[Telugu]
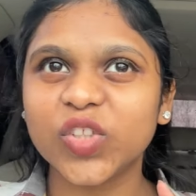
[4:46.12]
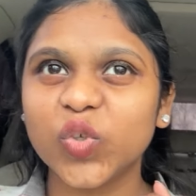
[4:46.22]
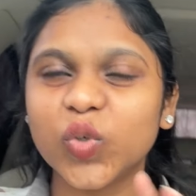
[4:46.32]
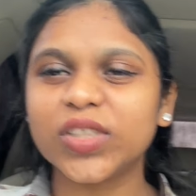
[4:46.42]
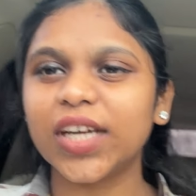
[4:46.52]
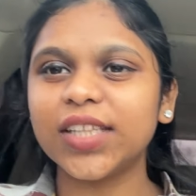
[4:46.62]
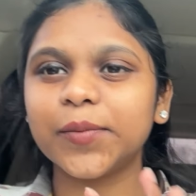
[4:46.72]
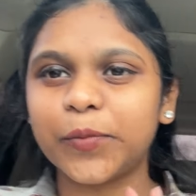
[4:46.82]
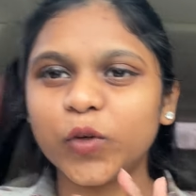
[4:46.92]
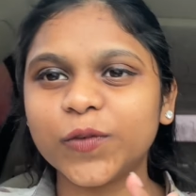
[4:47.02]
దోస్ ఆర్
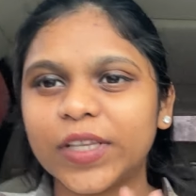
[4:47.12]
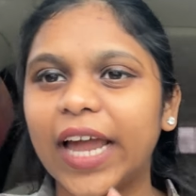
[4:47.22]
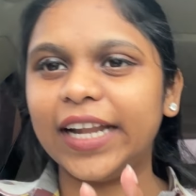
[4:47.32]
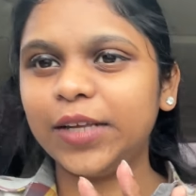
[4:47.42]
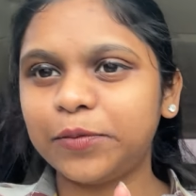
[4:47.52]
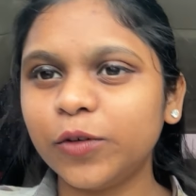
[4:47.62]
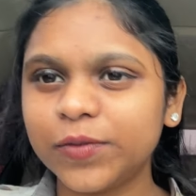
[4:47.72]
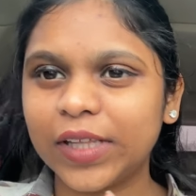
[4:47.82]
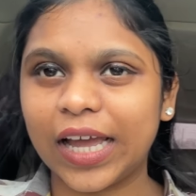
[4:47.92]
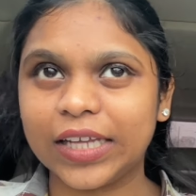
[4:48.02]
ద ప్రూఫ్స్ ఐడి
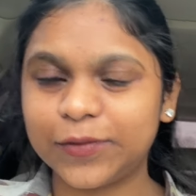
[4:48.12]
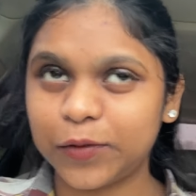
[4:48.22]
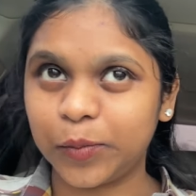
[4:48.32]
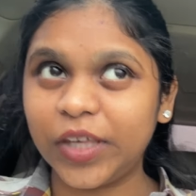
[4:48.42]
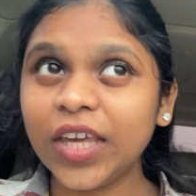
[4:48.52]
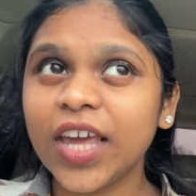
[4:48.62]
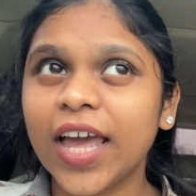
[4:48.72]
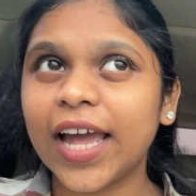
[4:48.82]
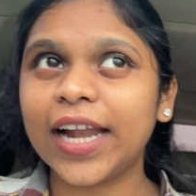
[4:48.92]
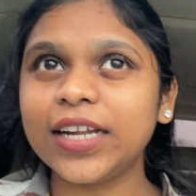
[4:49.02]
ప్రూఫ్స్ దే ఆస్ ఫర్ మీ
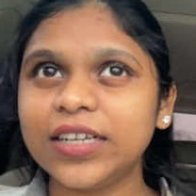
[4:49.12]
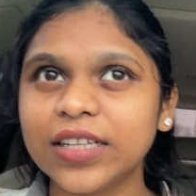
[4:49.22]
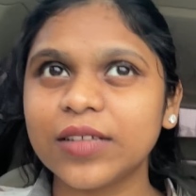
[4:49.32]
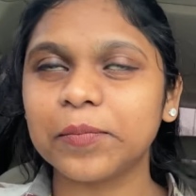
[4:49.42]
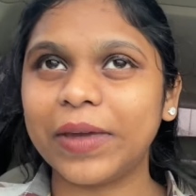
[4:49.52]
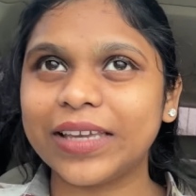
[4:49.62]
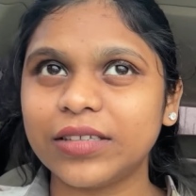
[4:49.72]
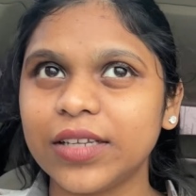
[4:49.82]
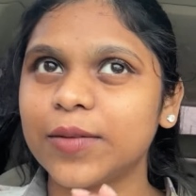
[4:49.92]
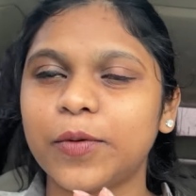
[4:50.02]
అండ్
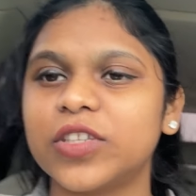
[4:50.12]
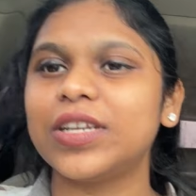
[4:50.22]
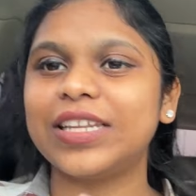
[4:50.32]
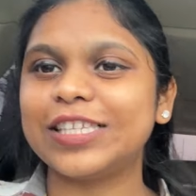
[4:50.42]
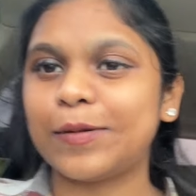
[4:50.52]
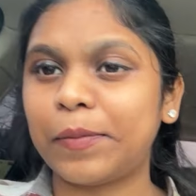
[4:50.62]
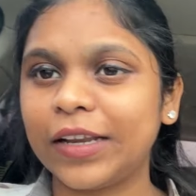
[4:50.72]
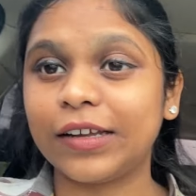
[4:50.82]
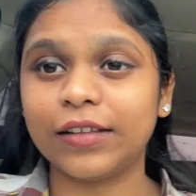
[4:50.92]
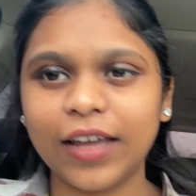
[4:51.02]
బేసిక్ డిపాజిట్ నేను
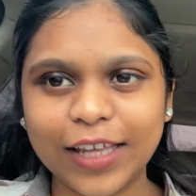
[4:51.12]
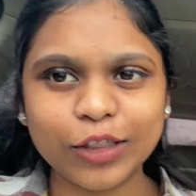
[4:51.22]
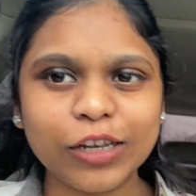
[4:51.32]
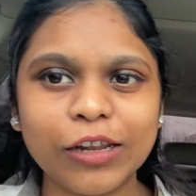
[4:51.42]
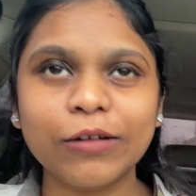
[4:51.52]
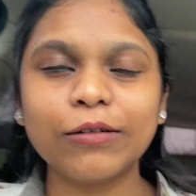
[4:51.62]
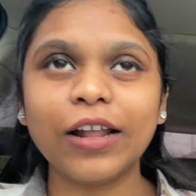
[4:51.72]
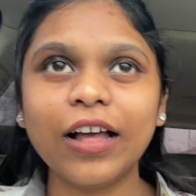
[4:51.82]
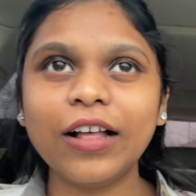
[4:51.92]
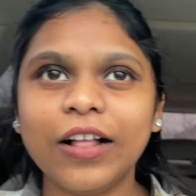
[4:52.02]
చెప్పాను కదా ఇందులో
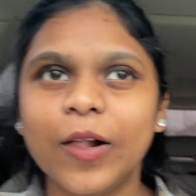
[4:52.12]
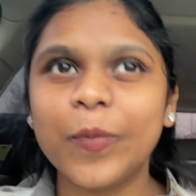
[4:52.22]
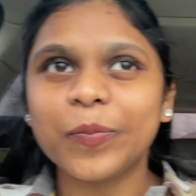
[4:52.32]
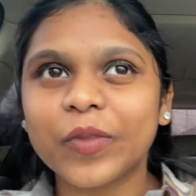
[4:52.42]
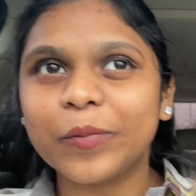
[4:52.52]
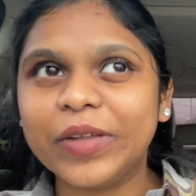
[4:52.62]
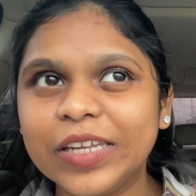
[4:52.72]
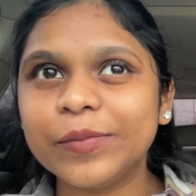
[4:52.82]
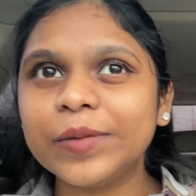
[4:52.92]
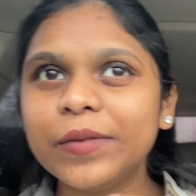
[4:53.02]
కూడా
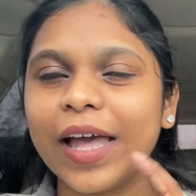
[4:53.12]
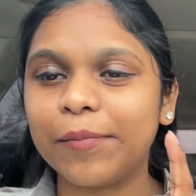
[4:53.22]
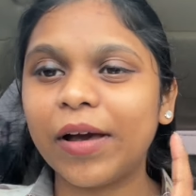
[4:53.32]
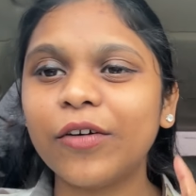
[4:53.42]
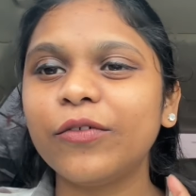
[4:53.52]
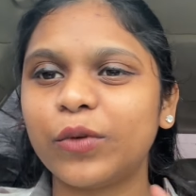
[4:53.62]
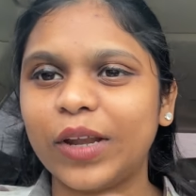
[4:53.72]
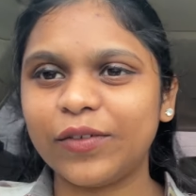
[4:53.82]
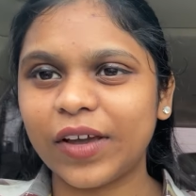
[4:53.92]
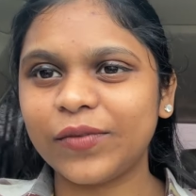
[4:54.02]
మినిమం అబౌవ్
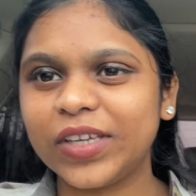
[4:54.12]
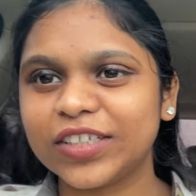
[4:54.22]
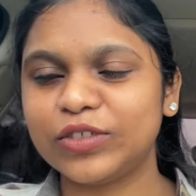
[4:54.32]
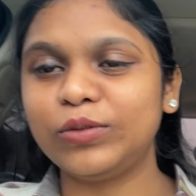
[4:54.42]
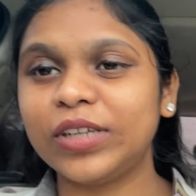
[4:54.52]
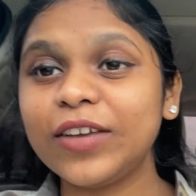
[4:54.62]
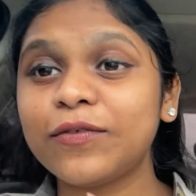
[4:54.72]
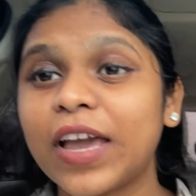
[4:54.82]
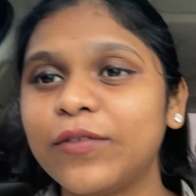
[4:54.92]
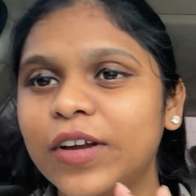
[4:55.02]
ట్వంటీ ఫైవ్ ఇయర్స్ ఉంటే
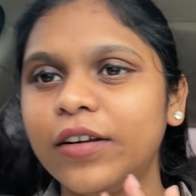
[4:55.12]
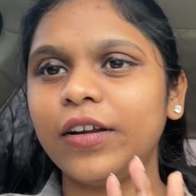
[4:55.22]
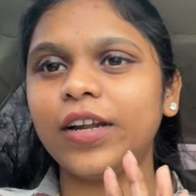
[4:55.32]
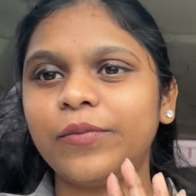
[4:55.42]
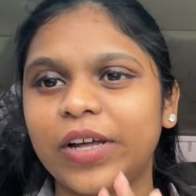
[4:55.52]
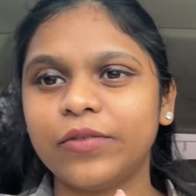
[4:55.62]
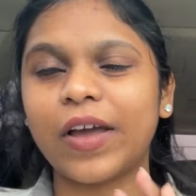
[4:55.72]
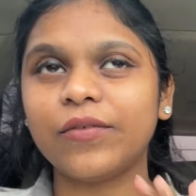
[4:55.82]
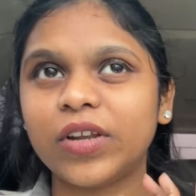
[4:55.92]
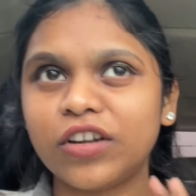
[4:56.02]
ఫైవ్ హండ్రెడ్
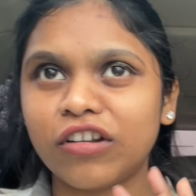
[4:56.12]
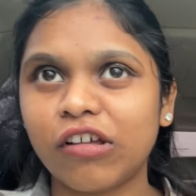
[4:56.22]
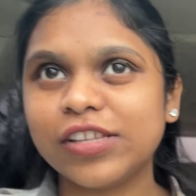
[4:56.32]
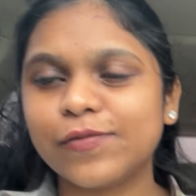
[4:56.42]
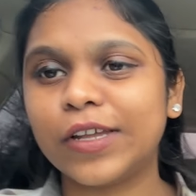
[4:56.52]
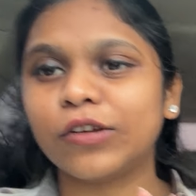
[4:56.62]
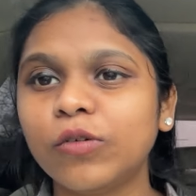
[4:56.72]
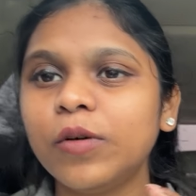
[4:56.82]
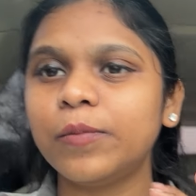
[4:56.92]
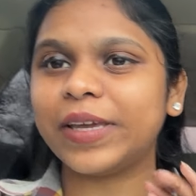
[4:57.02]
ఫైవ్ హండ్రెడ్ డాలర్స్
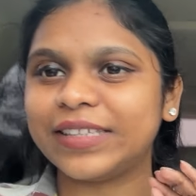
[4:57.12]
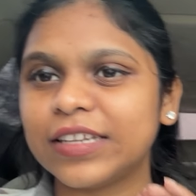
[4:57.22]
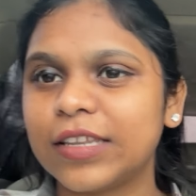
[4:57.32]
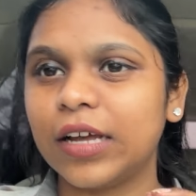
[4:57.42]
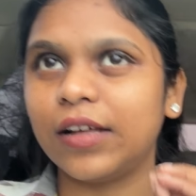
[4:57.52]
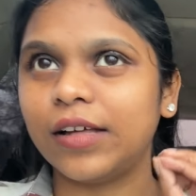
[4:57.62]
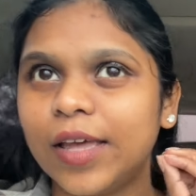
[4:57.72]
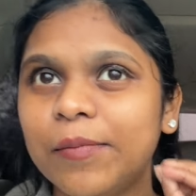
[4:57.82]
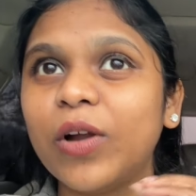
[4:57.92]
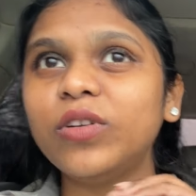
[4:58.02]
వరకు బేసిక్
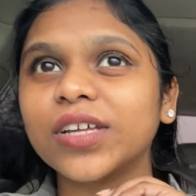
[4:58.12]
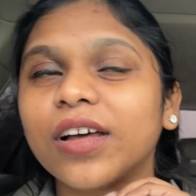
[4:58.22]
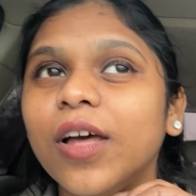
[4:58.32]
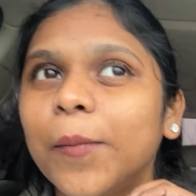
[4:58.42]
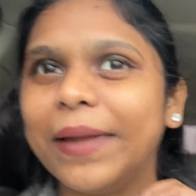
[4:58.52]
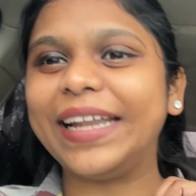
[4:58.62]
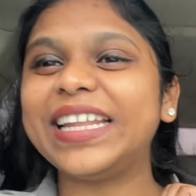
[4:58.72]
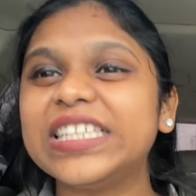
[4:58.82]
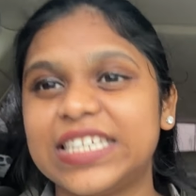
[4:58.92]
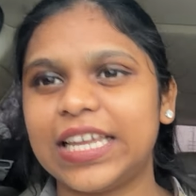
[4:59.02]
అమౌంట్
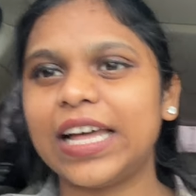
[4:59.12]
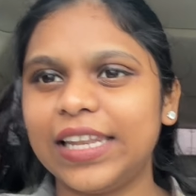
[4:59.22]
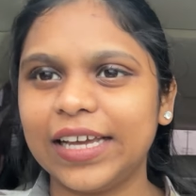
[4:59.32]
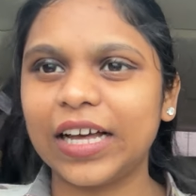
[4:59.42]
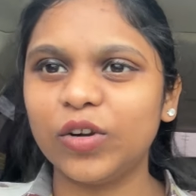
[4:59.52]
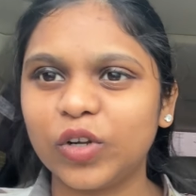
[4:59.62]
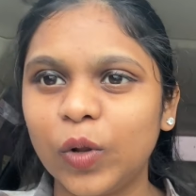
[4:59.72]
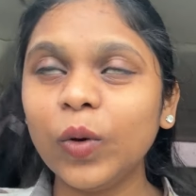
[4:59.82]
మెయింటైన్ చేయాలి అకౌంట్లో